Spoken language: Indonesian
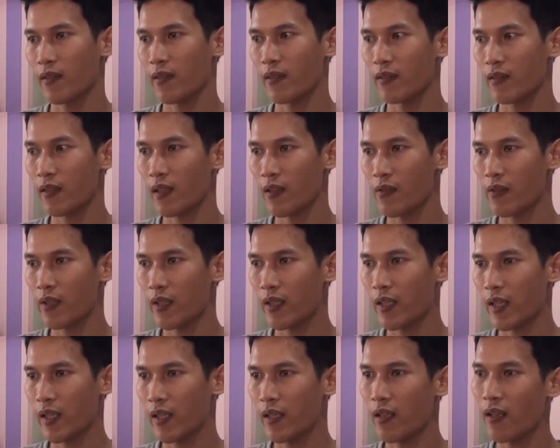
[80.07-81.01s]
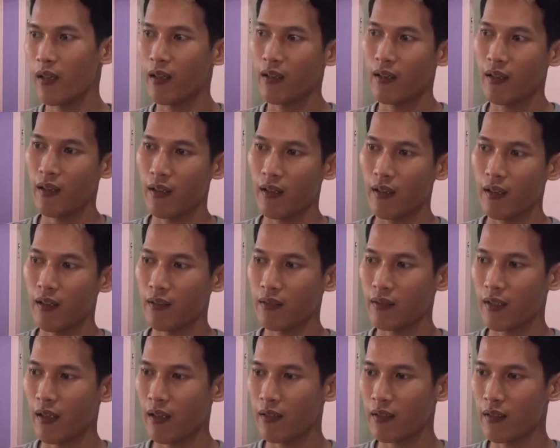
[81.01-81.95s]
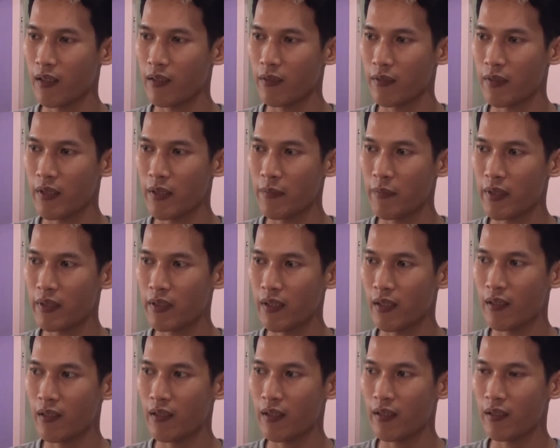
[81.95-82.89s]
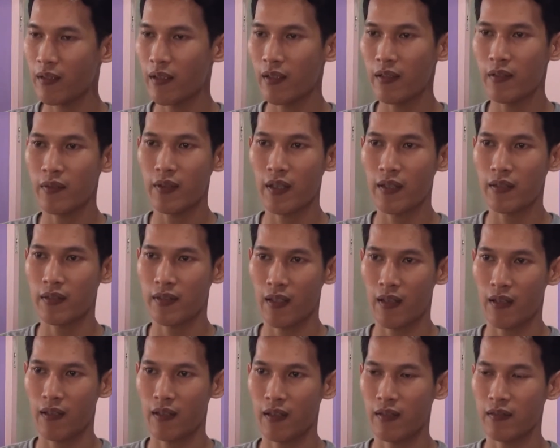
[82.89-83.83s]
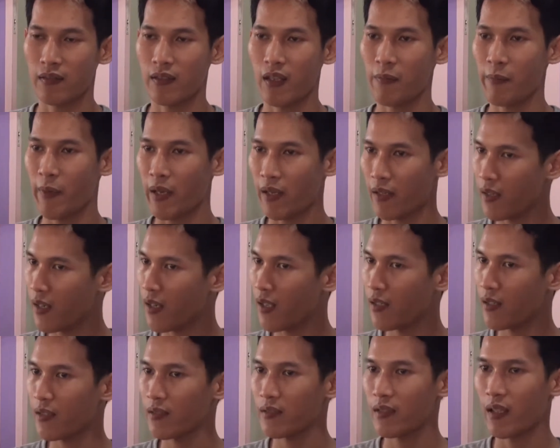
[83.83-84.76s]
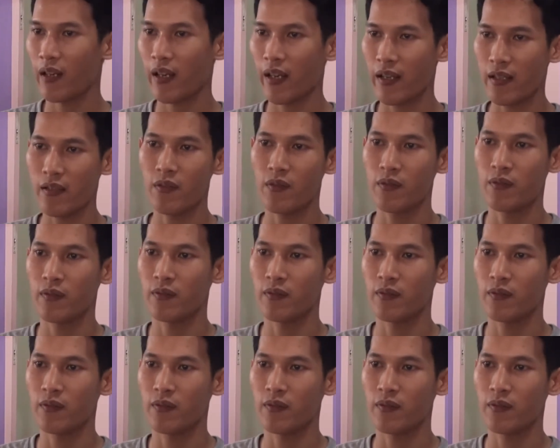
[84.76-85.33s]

Toto bakery ada salah satunya bestseller kita itu nastar, nastar panda, nastar keju.